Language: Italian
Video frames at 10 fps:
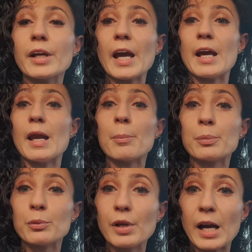che è la
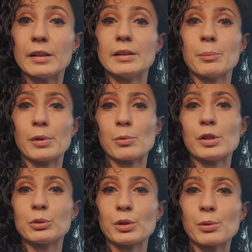più grande per
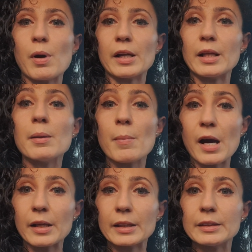quanto riguarda il
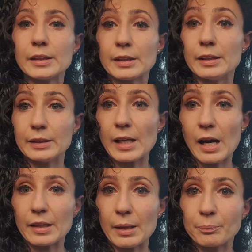marketing in
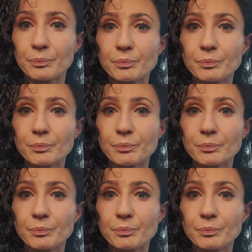Italia.